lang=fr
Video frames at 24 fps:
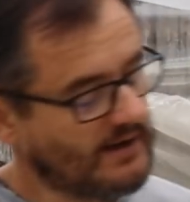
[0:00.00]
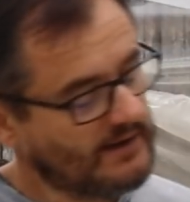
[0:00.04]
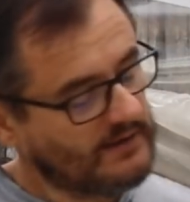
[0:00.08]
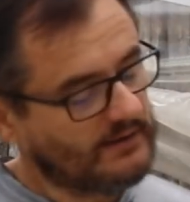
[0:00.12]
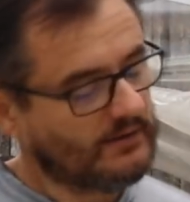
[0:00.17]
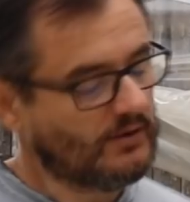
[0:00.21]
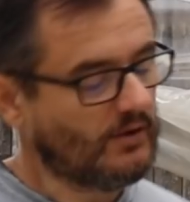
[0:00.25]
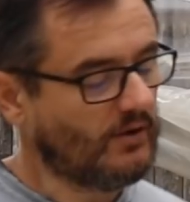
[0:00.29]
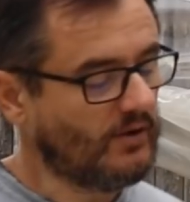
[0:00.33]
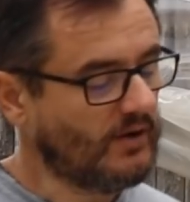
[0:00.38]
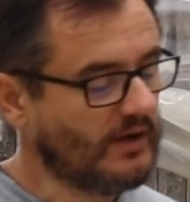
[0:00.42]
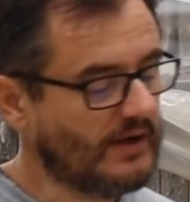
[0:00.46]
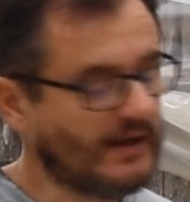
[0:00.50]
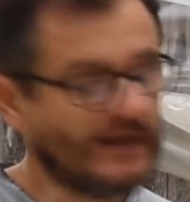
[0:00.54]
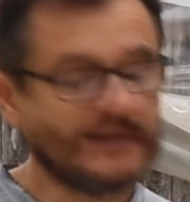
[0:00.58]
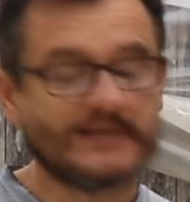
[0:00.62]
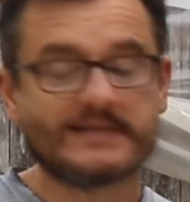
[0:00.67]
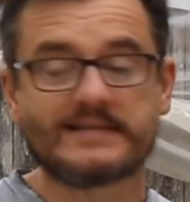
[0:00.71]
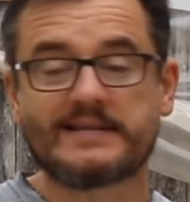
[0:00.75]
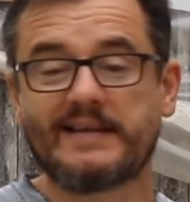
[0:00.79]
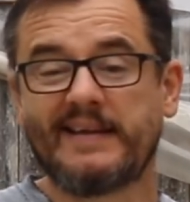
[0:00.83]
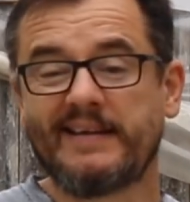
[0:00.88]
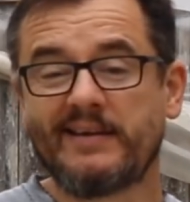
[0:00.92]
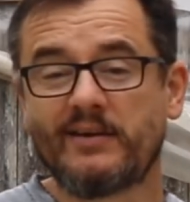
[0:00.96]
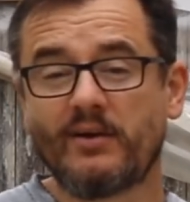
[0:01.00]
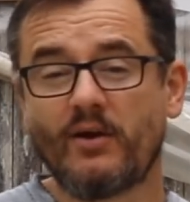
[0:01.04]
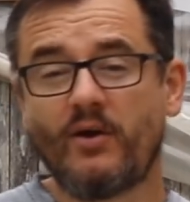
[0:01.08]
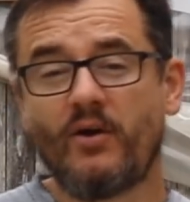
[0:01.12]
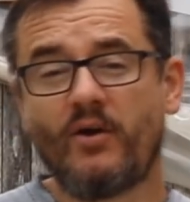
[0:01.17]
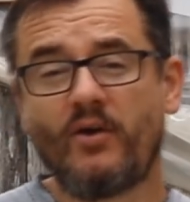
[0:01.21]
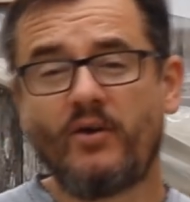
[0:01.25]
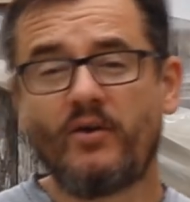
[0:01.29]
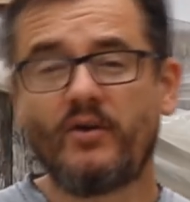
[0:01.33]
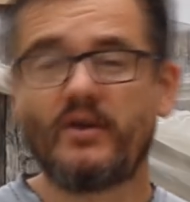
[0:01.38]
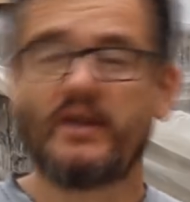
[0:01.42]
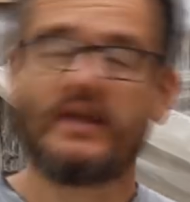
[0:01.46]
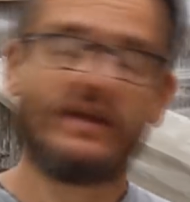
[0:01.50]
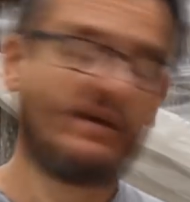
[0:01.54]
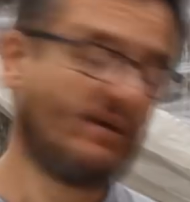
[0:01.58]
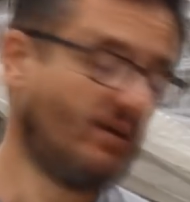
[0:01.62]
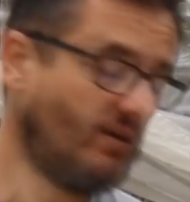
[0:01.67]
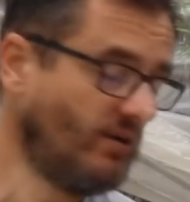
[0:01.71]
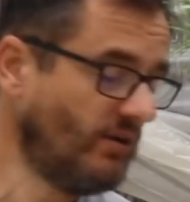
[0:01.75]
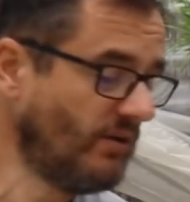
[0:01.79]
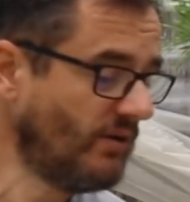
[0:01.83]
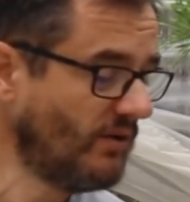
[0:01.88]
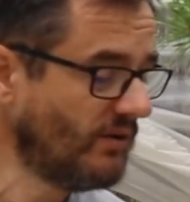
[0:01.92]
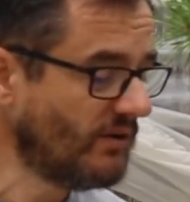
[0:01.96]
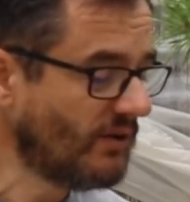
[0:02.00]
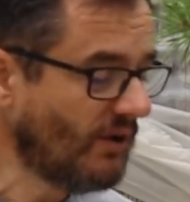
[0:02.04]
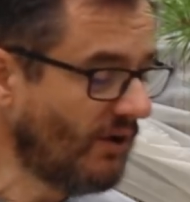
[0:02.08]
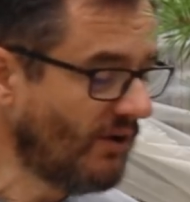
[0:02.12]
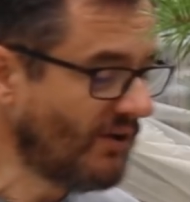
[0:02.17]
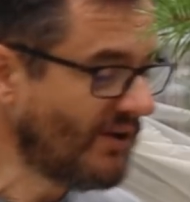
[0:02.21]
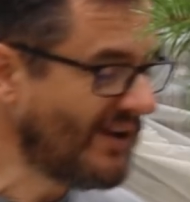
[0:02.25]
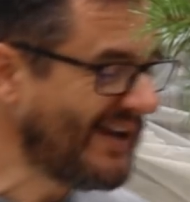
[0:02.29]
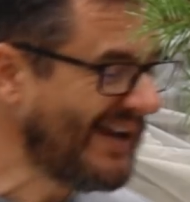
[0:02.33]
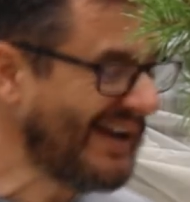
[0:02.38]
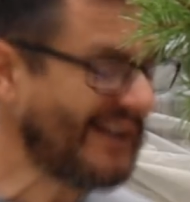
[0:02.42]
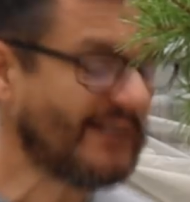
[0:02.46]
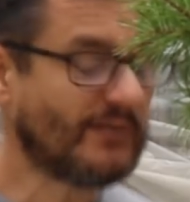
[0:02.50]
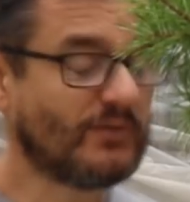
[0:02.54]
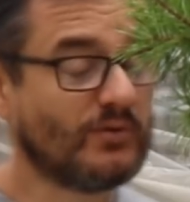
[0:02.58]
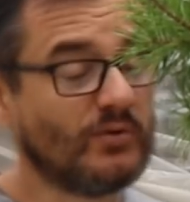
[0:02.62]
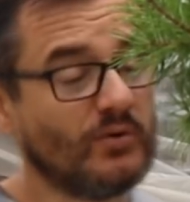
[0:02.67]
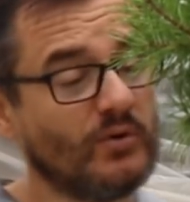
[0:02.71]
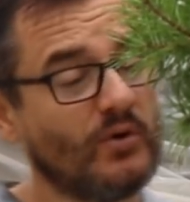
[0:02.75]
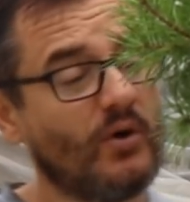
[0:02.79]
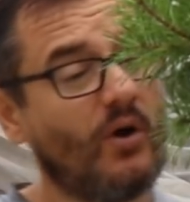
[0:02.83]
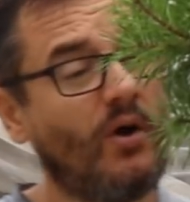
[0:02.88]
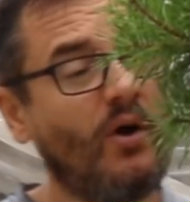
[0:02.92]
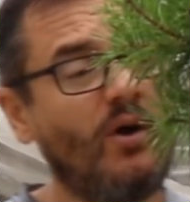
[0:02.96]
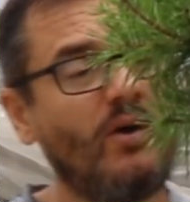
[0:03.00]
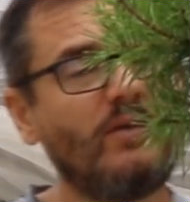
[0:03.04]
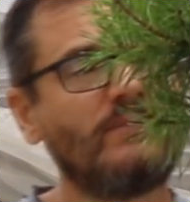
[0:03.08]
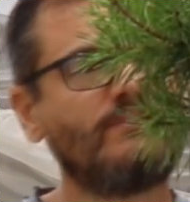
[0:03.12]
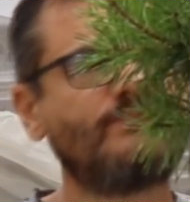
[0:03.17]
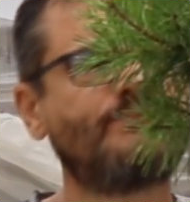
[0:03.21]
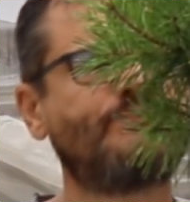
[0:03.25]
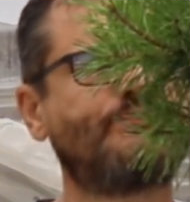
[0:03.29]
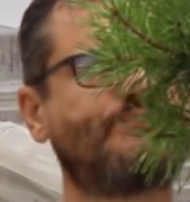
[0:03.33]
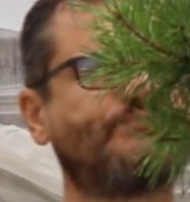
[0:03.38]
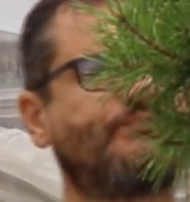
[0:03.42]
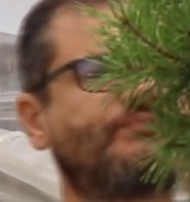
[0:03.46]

entre un 4-5-1 et un 4-2-1